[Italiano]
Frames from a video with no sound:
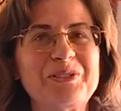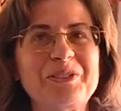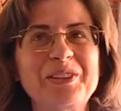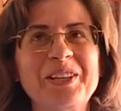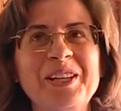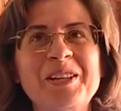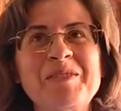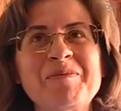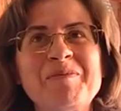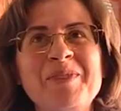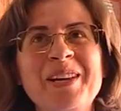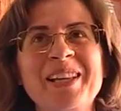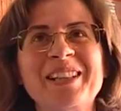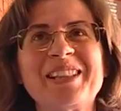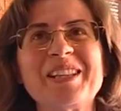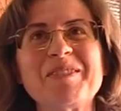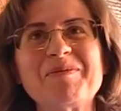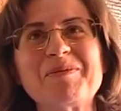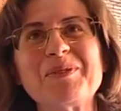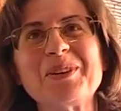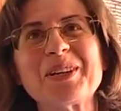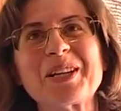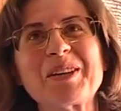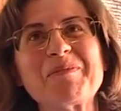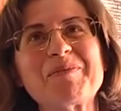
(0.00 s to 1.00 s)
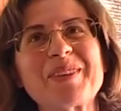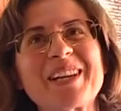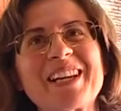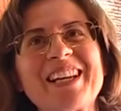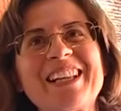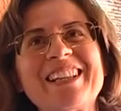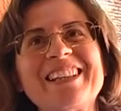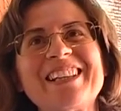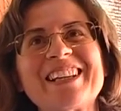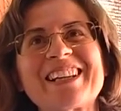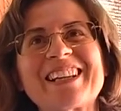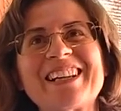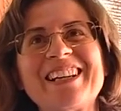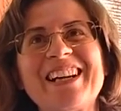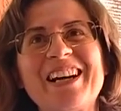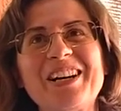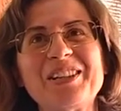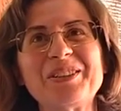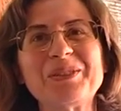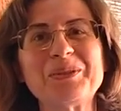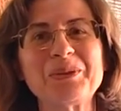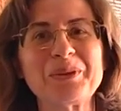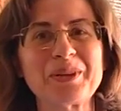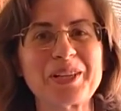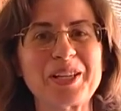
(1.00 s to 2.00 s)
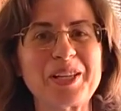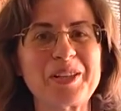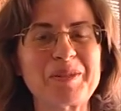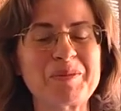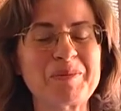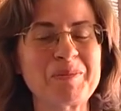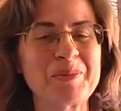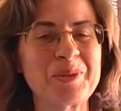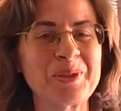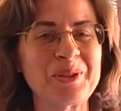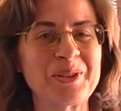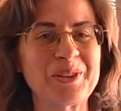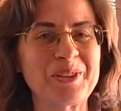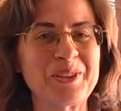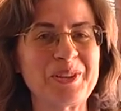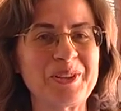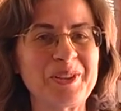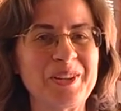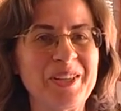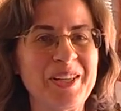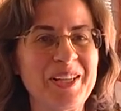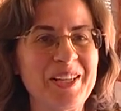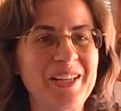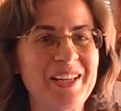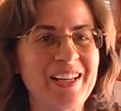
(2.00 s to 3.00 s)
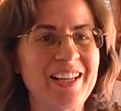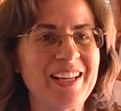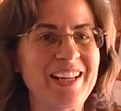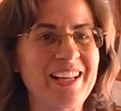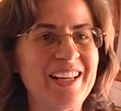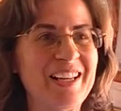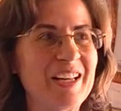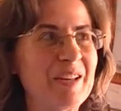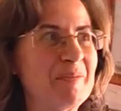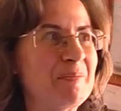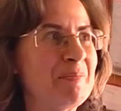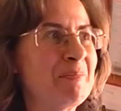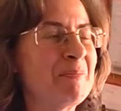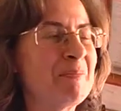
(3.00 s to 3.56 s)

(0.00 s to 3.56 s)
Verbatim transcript: finalmente può riprendere ad un ritmo eh,